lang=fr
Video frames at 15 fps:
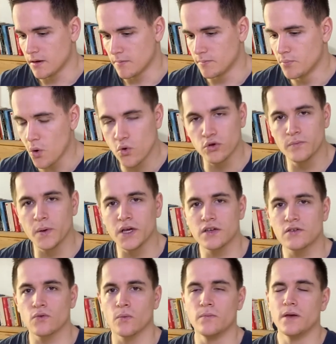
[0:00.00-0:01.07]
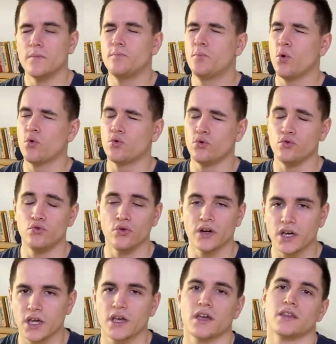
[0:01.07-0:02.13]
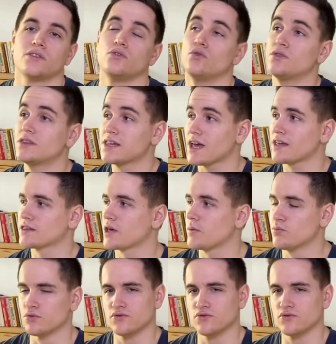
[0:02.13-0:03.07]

beaucoup de pression, mais beaucoup de rire et de très très bons